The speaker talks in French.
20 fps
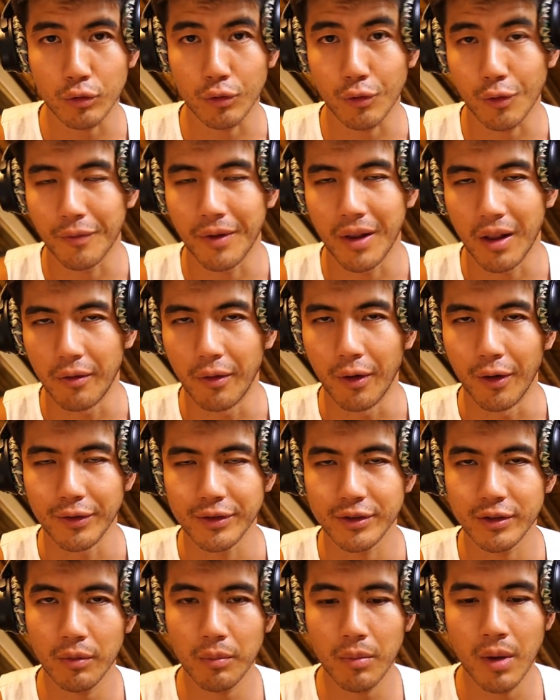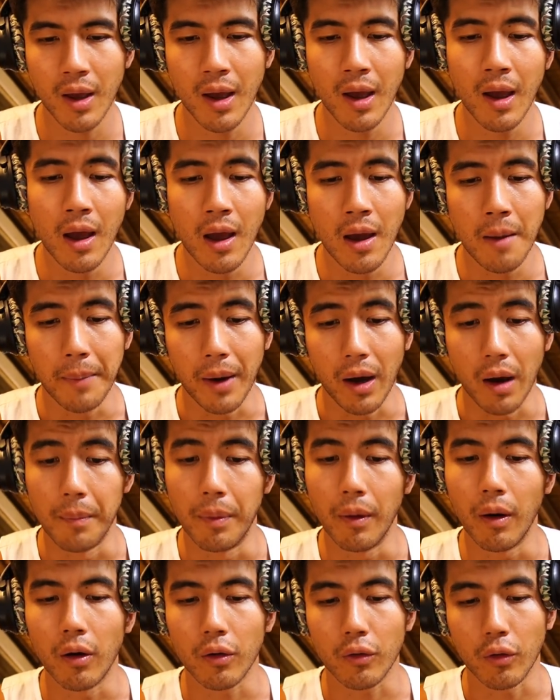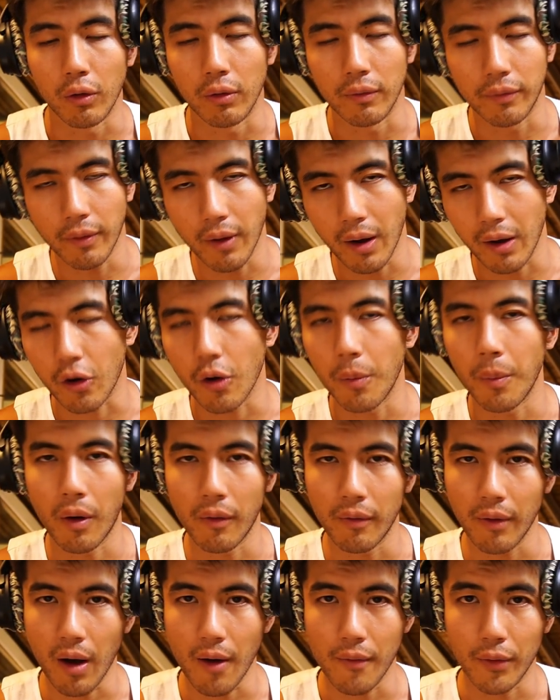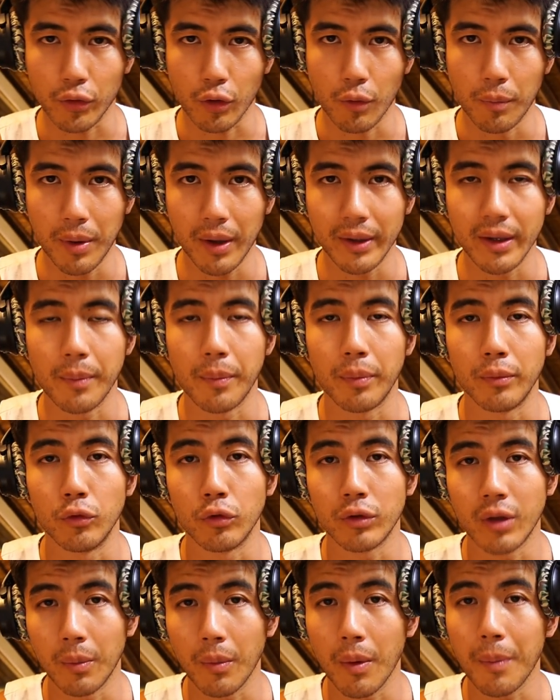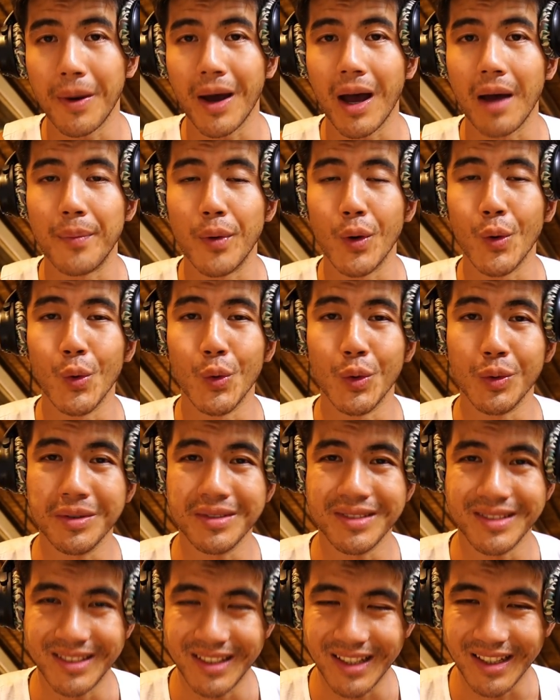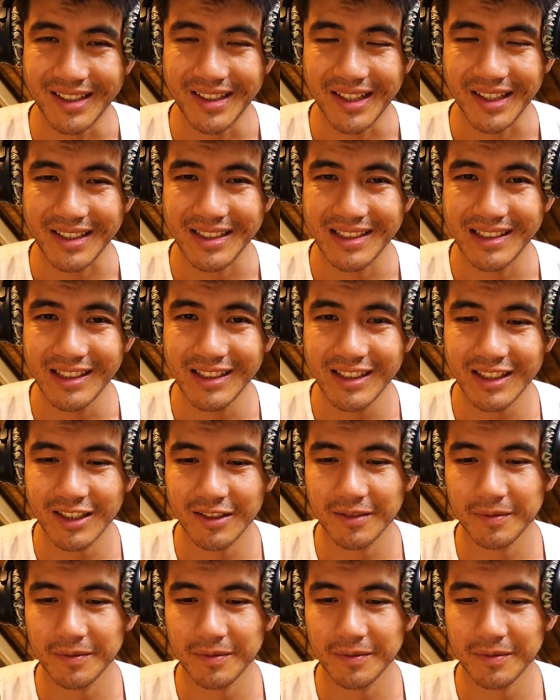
Donc, on va la voir ensemble par rapport, encore une fois, à comment avoir votre plan, notamment par rapport aux exercices.